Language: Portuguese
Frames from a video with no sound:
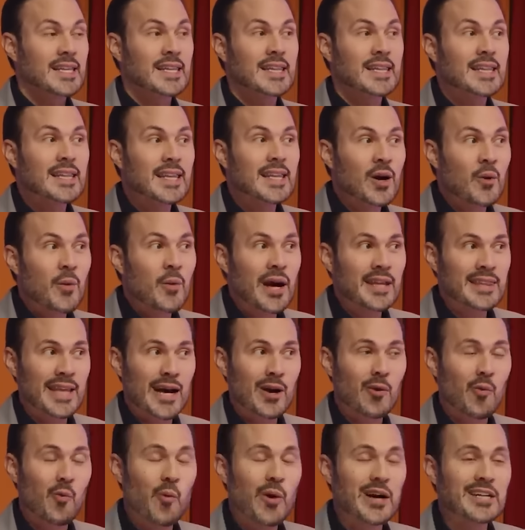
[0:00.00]
não é
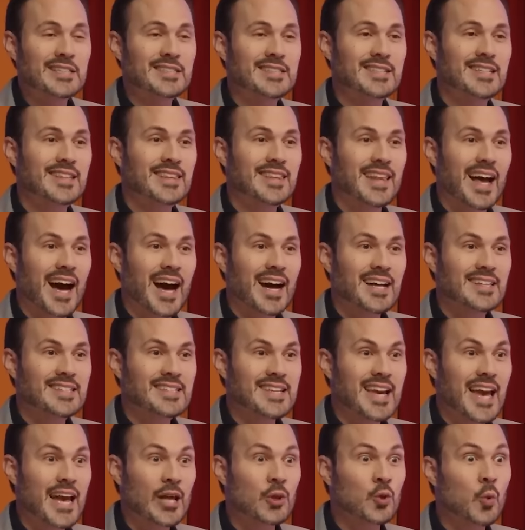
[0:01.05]
na
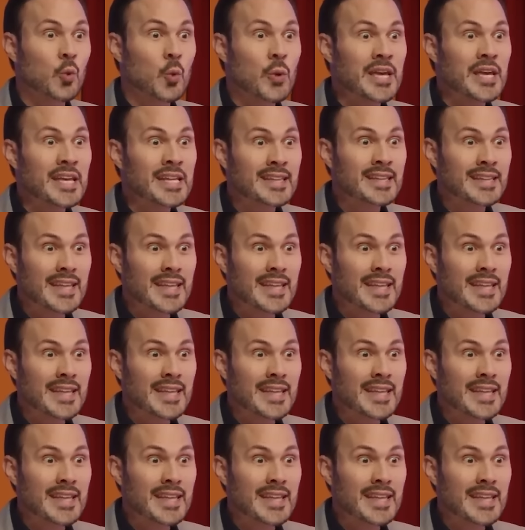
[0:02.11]
quantidade, é, é no qua...